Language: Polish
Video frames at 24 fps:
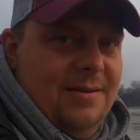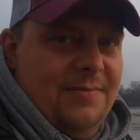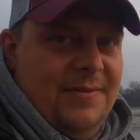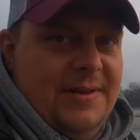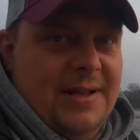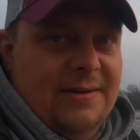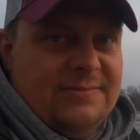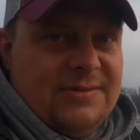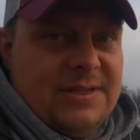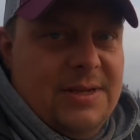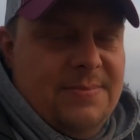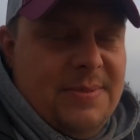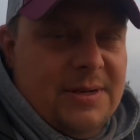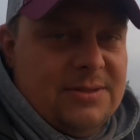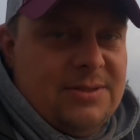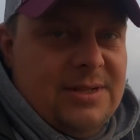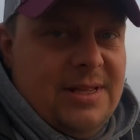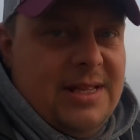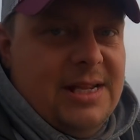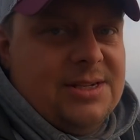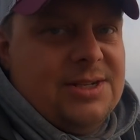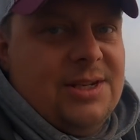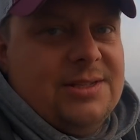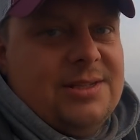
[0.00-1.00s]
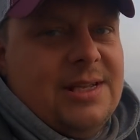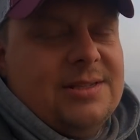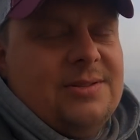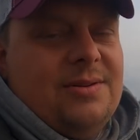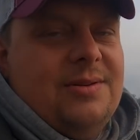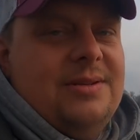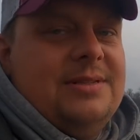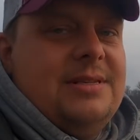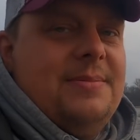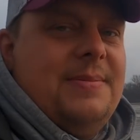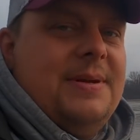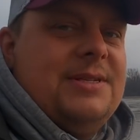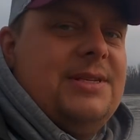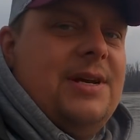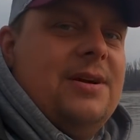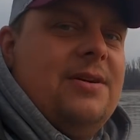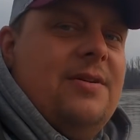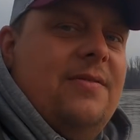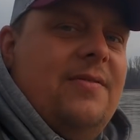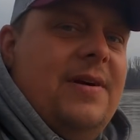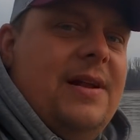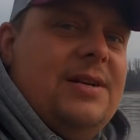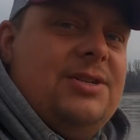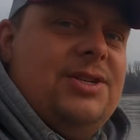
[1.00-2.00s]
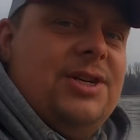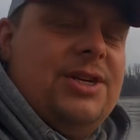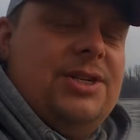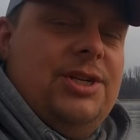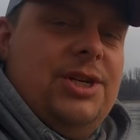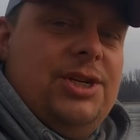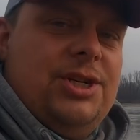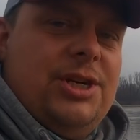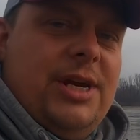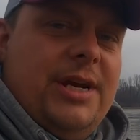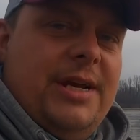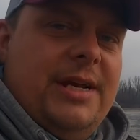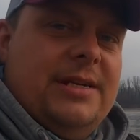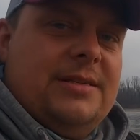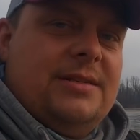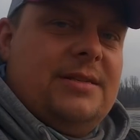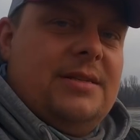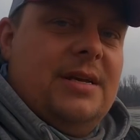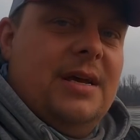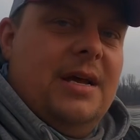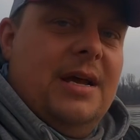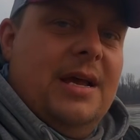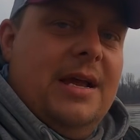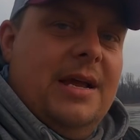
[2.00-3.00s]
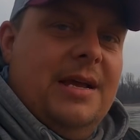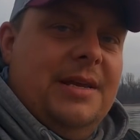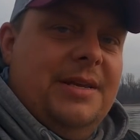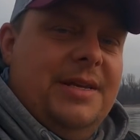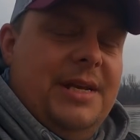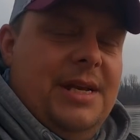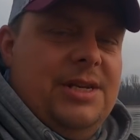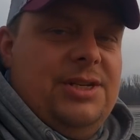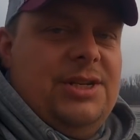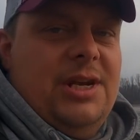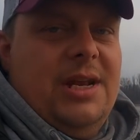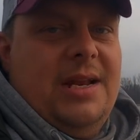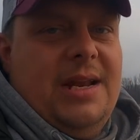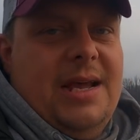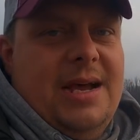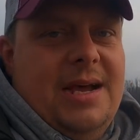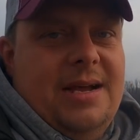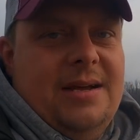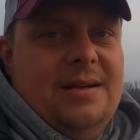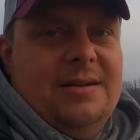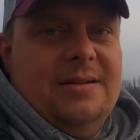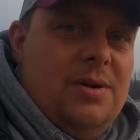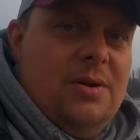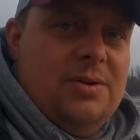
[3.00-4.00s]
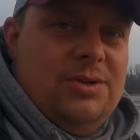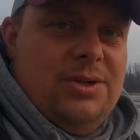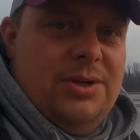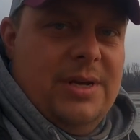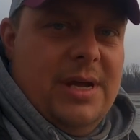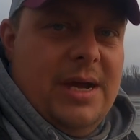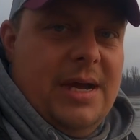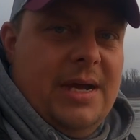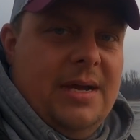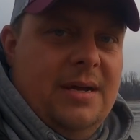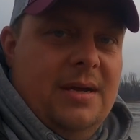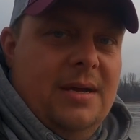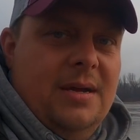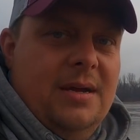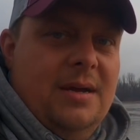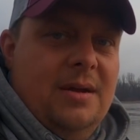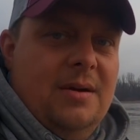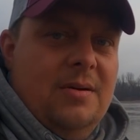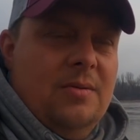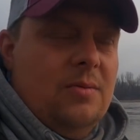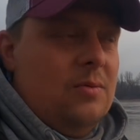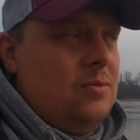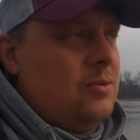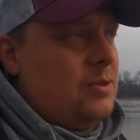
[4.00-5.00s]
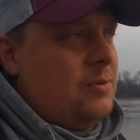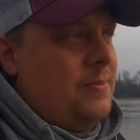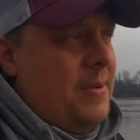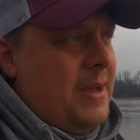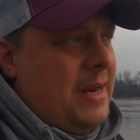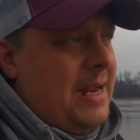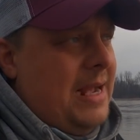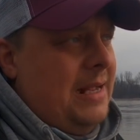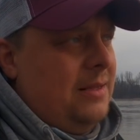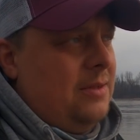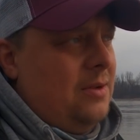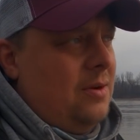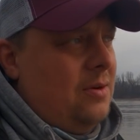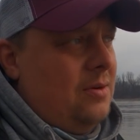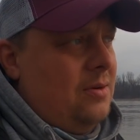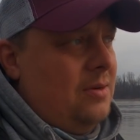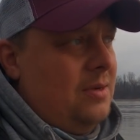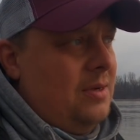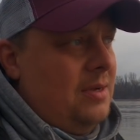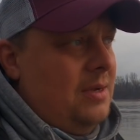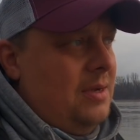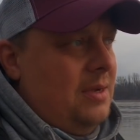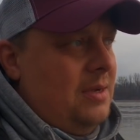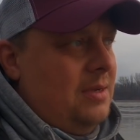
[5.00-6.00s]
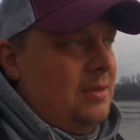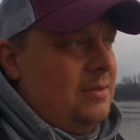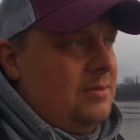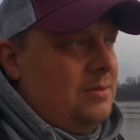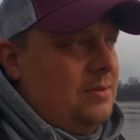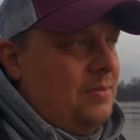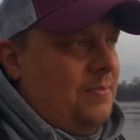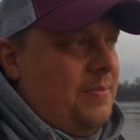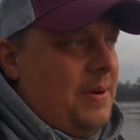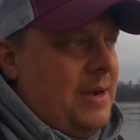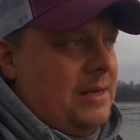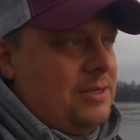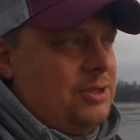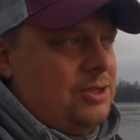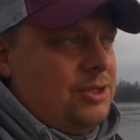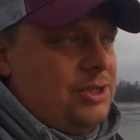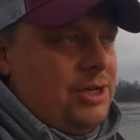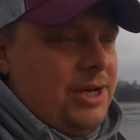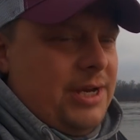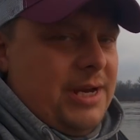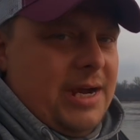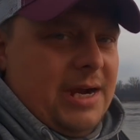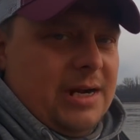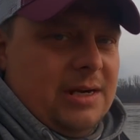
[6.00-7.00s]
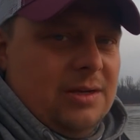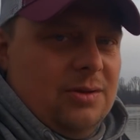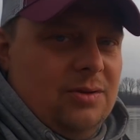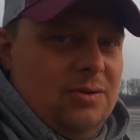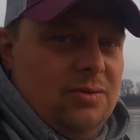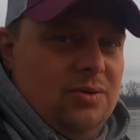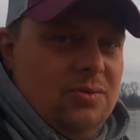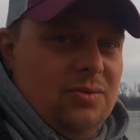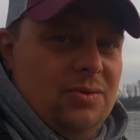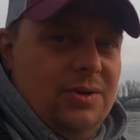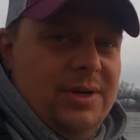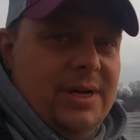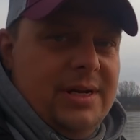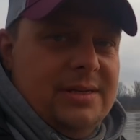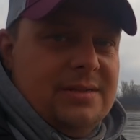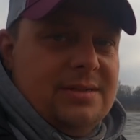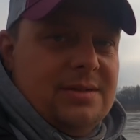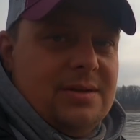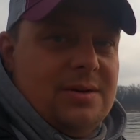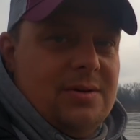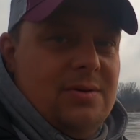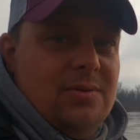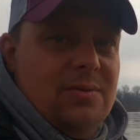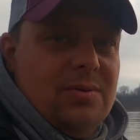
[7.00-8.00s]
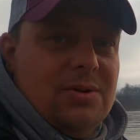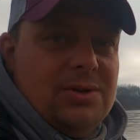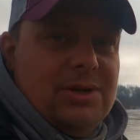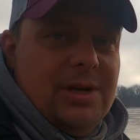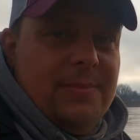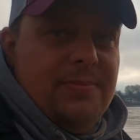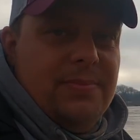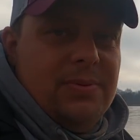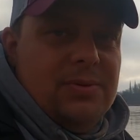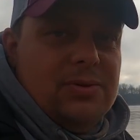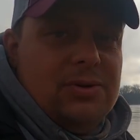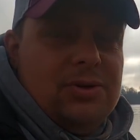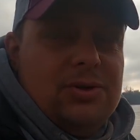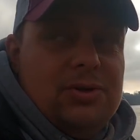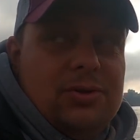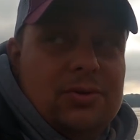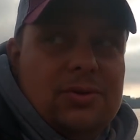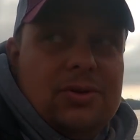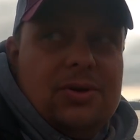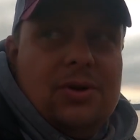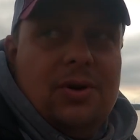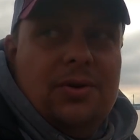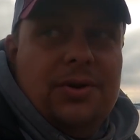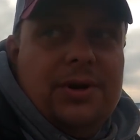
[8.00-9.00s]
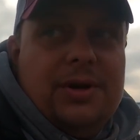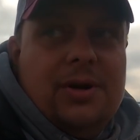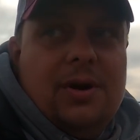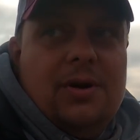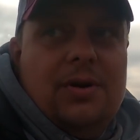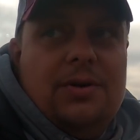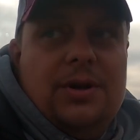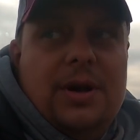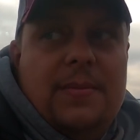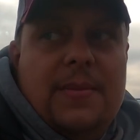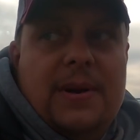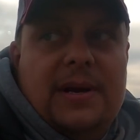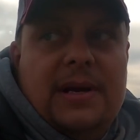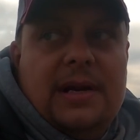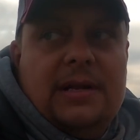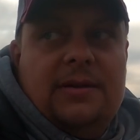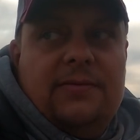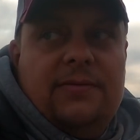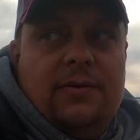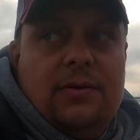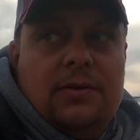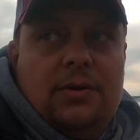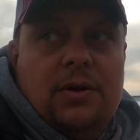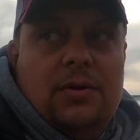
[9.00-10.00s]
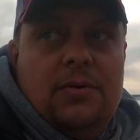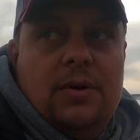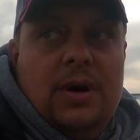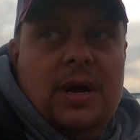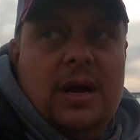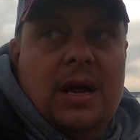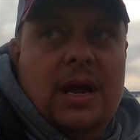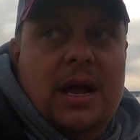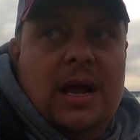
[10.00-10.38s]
Witam wszystkich bardzo serdecznie, z tej strony Sebastian Kowalczyk. Dzisiaj jest niedziela, godzina 8 rano. Zobaczcie jak tu jest, kurczę, puściutko, nikogo nie ma nad wodą.